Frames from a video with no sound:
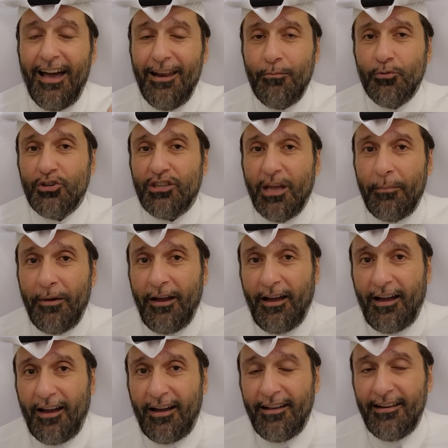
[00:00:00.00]

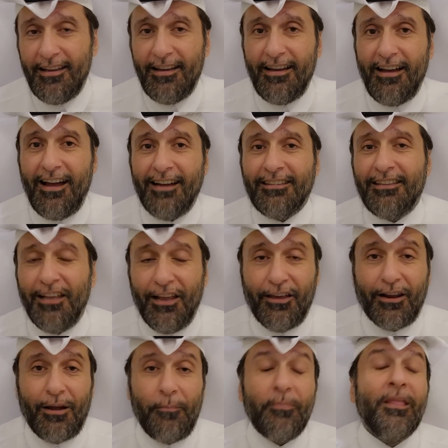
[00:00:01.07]
المجتمع على
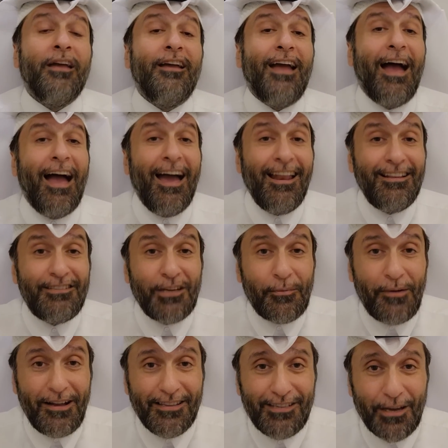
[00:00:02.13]
التليجرام
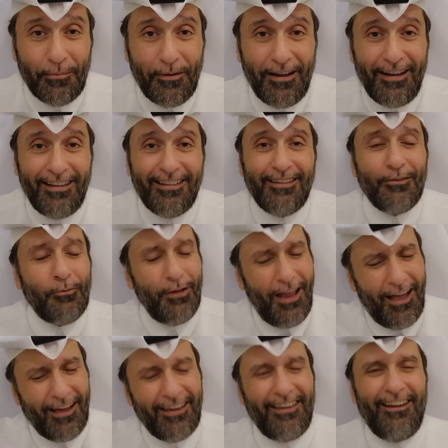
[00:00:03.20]
الجبان جبان
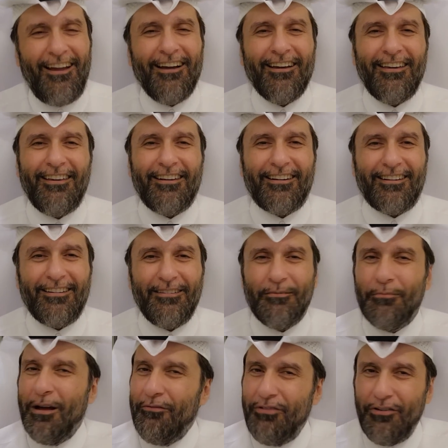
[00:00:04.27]
والحقير حقير
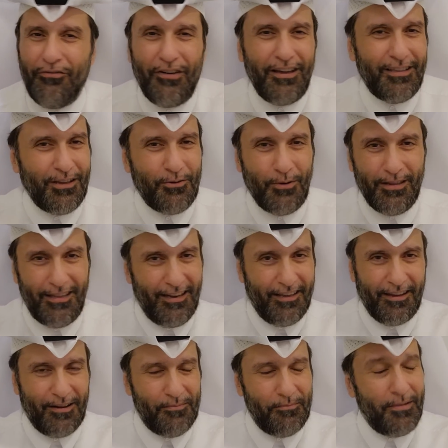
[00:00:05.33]
ما في فايدة إخواني
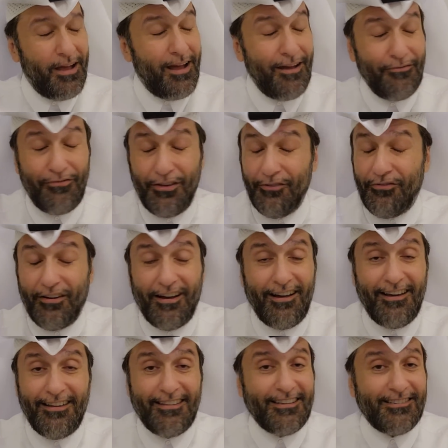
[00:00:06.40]
الكرام ما في
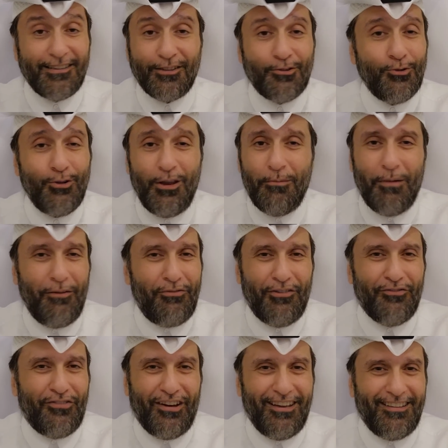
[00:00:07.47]
فايدة صدقوني ما
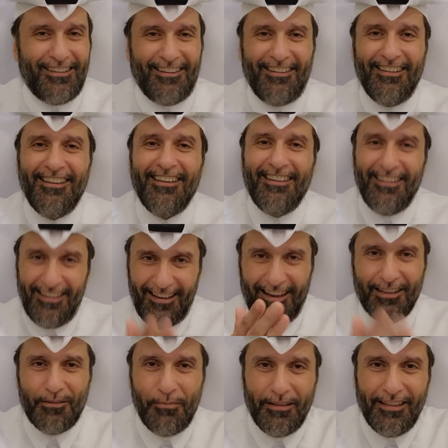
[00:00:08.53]
في فايدة
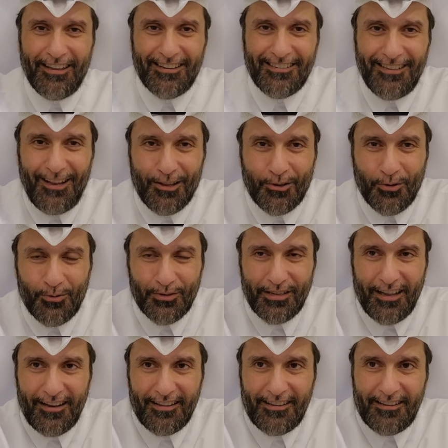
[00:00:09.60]
أتمنى الرسالة تكون
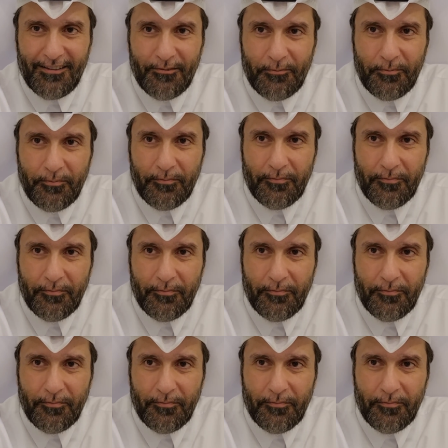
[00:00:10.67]
وصلت